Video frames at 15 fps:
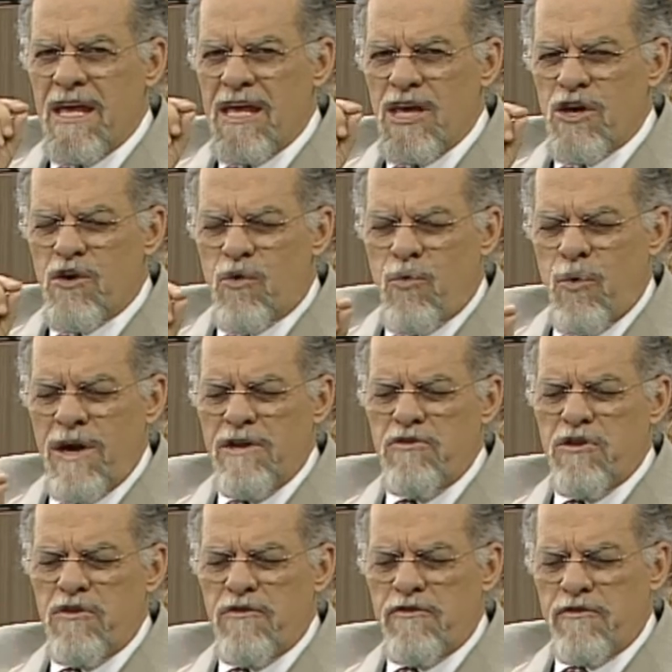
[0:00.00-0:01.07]
E quando
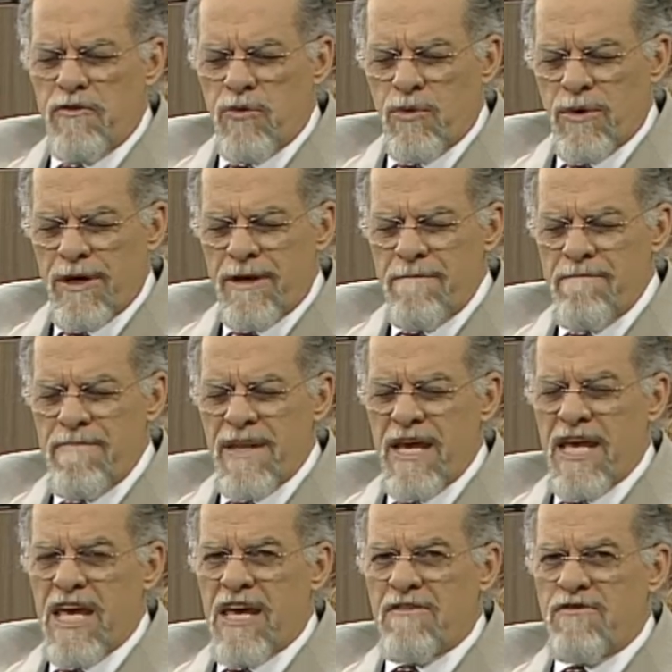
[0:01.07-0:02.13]
eu for
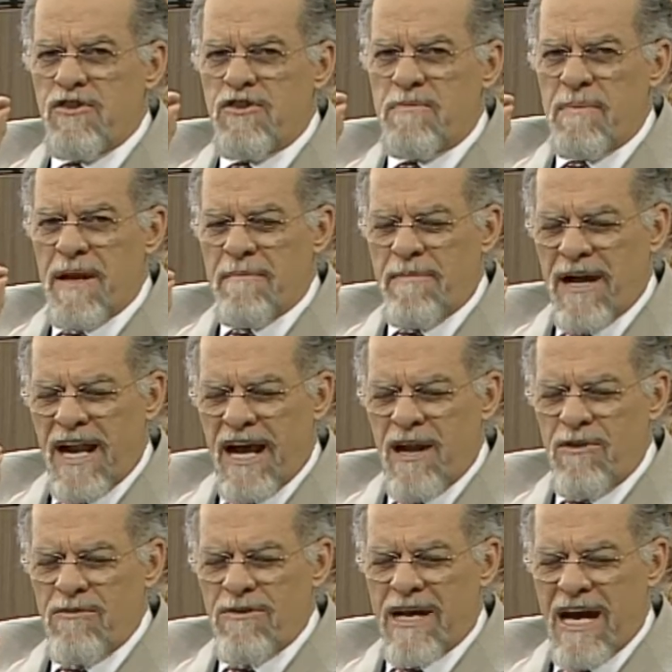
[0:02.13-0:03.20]
e vos preparar
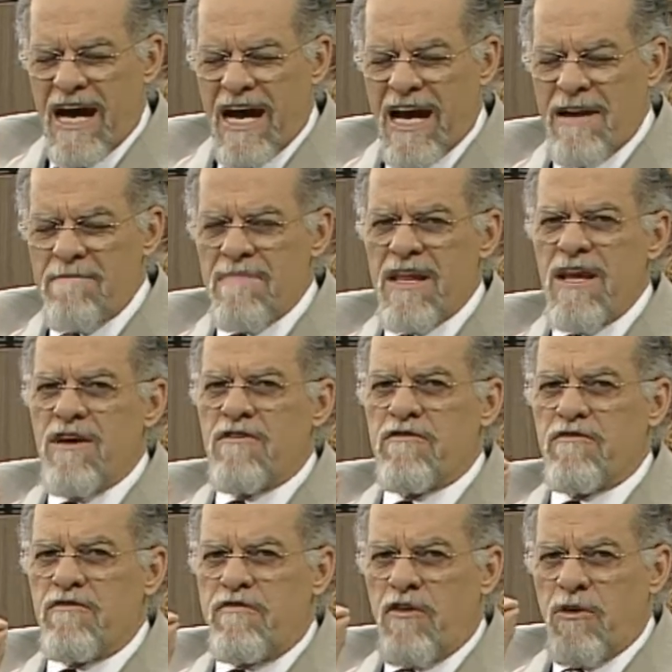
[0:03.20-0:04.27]
lugar,
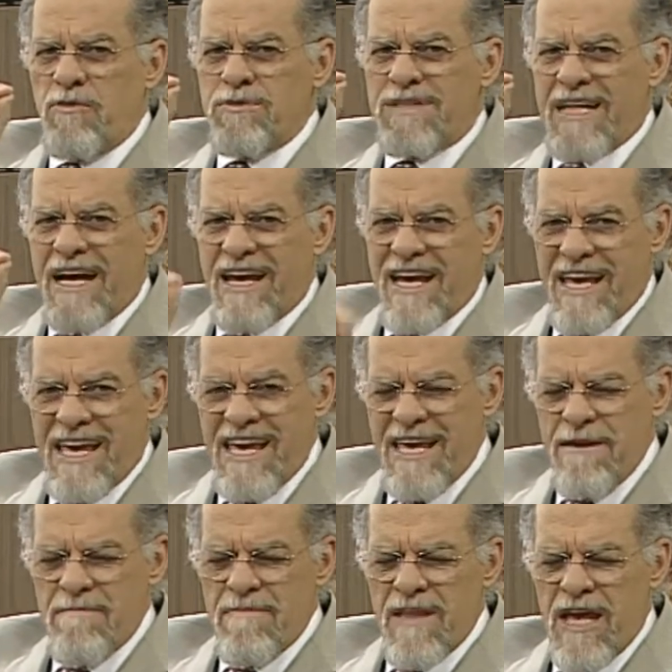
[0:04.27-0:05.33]

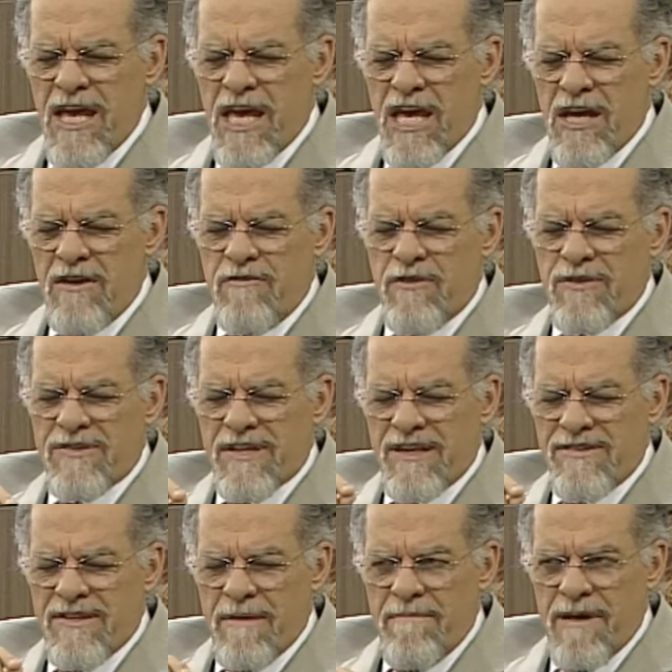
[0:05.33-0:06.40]
voltarei e vos
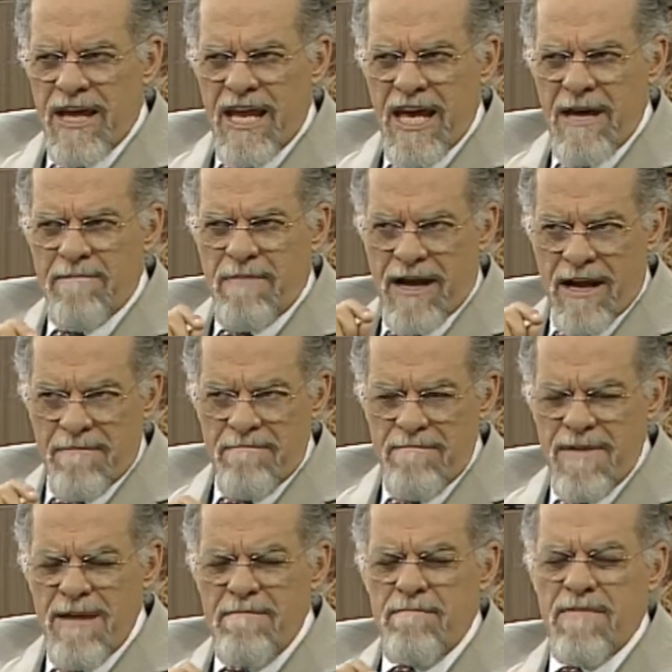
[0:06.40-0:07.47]
receberei para
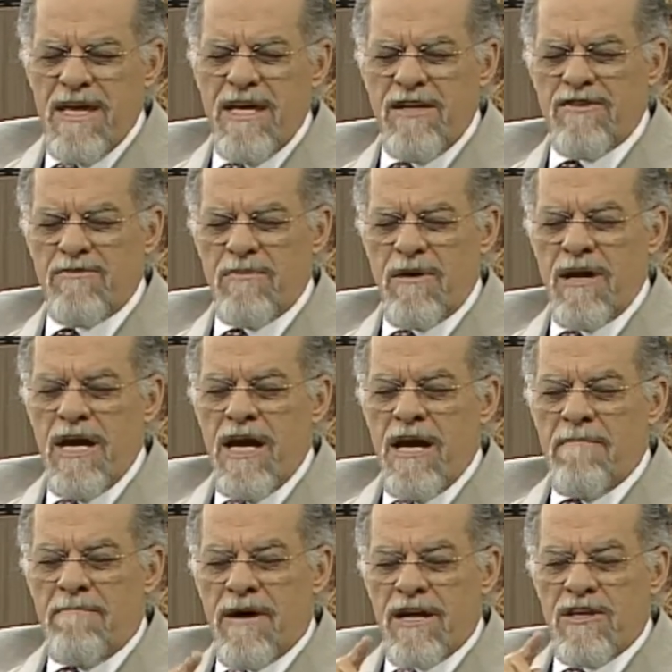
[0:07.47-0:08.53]
mim mesmo,
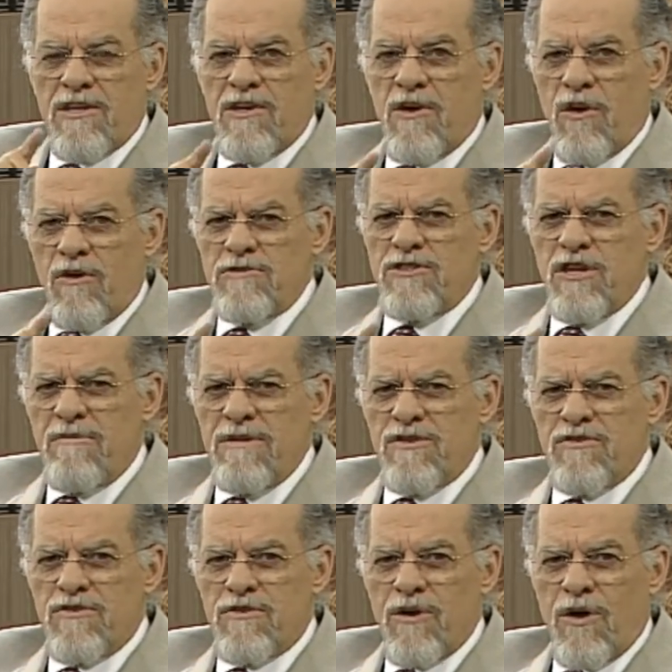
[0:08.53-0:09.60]
para que onde eu
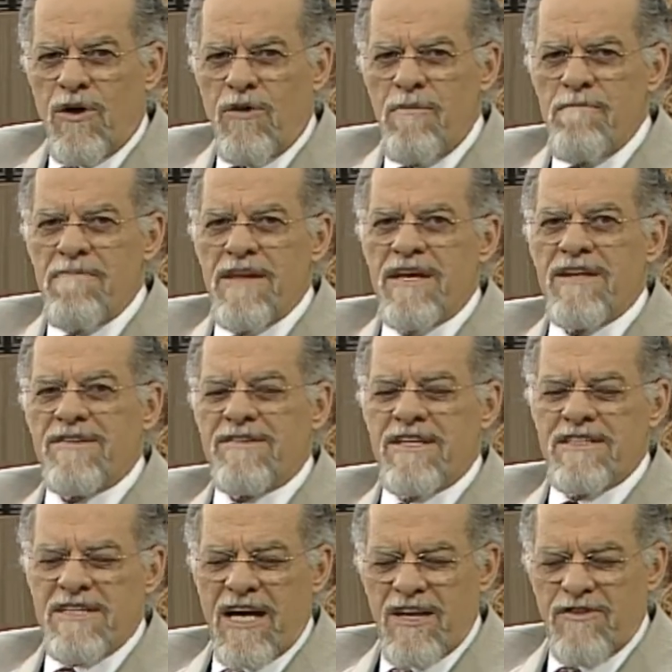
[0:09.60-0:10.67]
estou
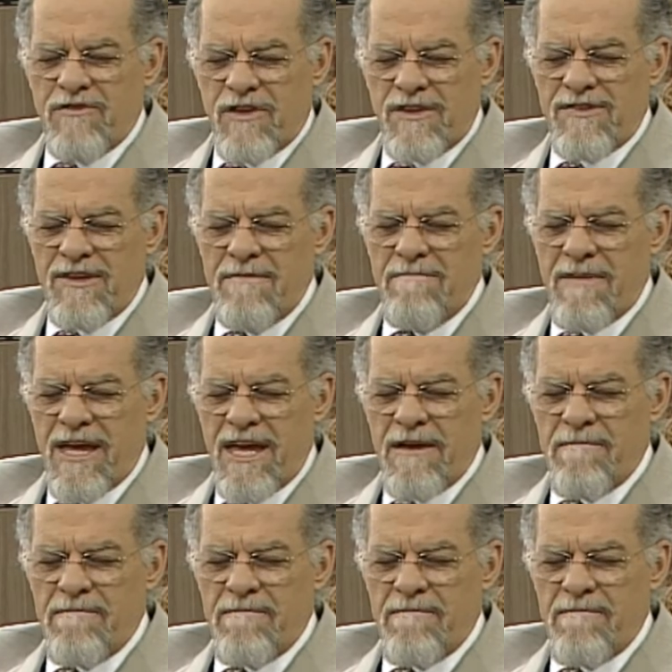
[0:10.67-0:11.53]
estejais vós também.